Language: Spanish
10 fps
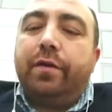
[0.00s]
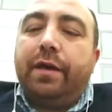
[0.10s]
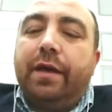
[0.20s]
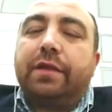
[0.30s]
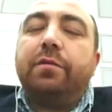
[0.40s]

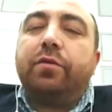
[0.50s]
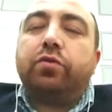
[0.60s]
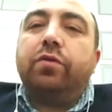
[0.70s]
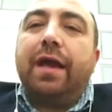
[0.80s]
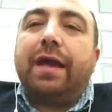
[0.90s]
esta
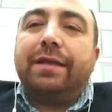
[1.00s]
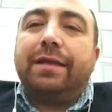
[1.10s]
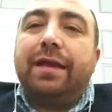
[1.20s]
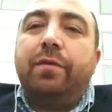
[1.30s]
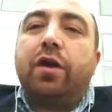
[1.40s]
oportunidad que
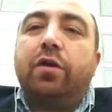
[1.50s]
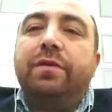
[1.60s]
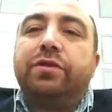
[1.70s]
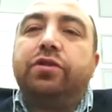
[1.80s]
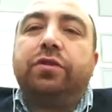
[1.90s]
tenemos en la
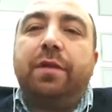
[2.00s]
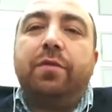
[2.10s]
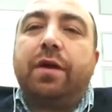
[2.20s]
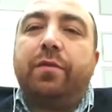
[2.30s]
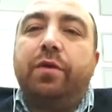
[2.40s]
convención
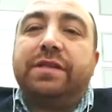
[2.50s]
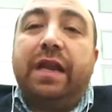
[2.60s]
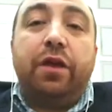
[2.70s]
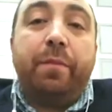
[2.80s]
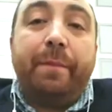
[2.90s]
tenemos que
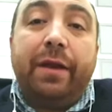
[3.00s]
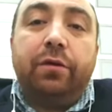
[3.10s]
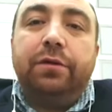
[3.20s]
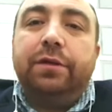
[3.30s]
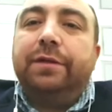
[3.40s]
aprovecharla. Yo espero
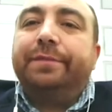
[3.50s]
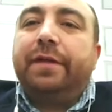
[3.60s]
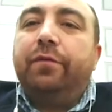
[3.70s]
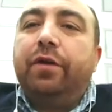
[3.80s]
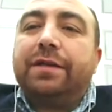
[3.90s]

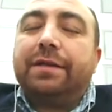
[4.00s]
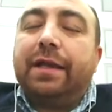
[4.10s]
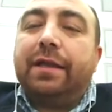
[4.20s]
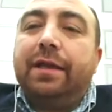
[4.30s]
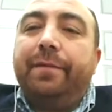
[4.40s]
y voy a
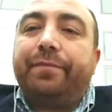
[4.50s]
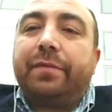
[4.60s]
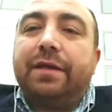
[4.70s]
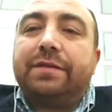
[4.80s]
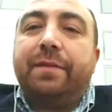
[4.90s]
tratar de
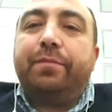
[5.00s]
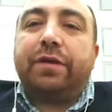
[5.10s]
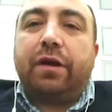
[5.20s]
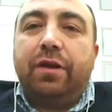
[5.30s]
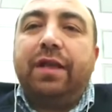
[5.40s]
ser
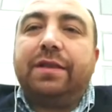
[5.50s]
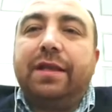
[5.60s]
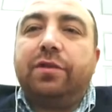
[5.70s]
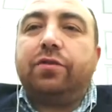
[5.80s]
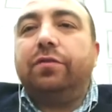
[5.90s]
protagonista
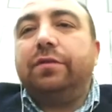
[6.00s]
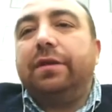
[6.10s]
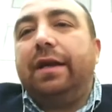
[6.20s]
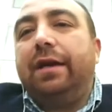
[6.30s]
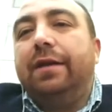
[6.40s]
en esto,
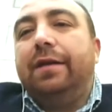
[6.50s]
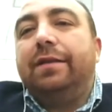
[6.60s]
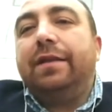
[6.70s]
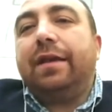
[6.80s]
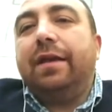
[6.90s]

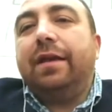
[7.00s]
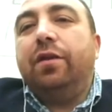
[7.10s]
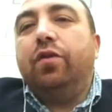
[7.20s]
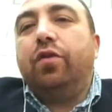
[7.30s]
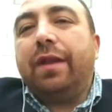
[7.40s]
de que
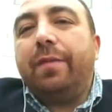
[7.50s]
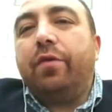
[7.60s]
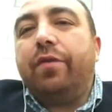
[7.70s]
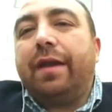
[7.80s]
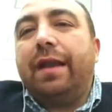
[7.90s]

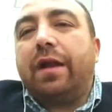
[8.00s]
logremos de que la